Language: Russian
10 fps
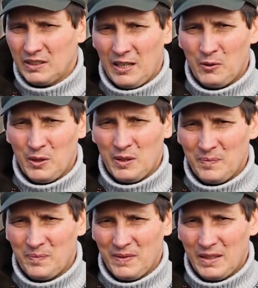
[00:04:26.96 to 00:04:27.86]
такой
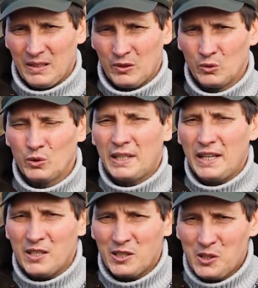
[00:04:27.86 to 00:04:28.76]
ну,
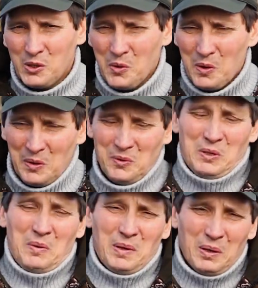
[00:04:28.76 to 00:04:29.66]
срежет щука.
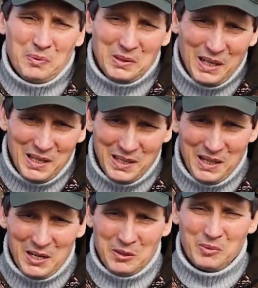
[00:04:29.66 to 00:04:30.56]
Ну, теперь пускай
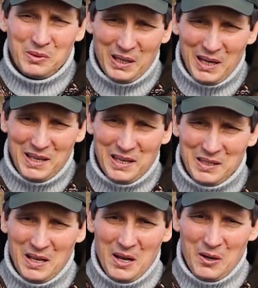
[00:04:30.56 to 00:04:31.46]
срежет, пускай
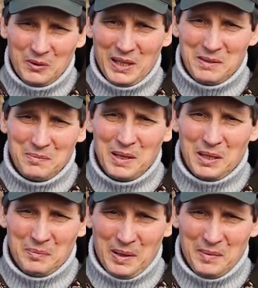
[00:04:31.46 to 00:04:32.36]
ест. У нас
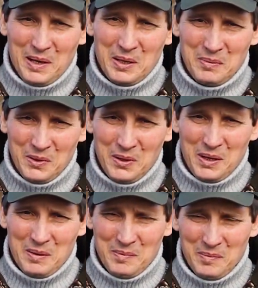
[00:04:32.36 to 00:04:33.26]
микроприманок
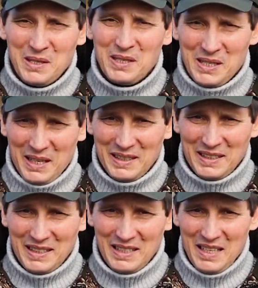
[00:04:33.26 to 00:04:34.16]
много, мы не
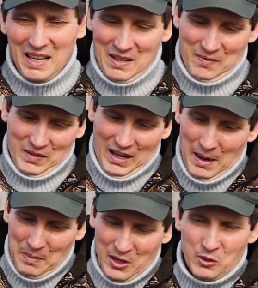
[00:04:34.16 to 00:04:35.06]
жадные.
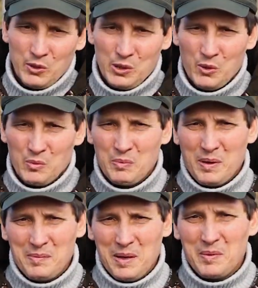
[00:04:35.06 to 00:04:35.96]
А большую щуку мы
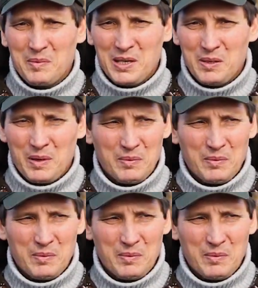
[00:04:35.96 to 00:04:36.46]
поймаем на большие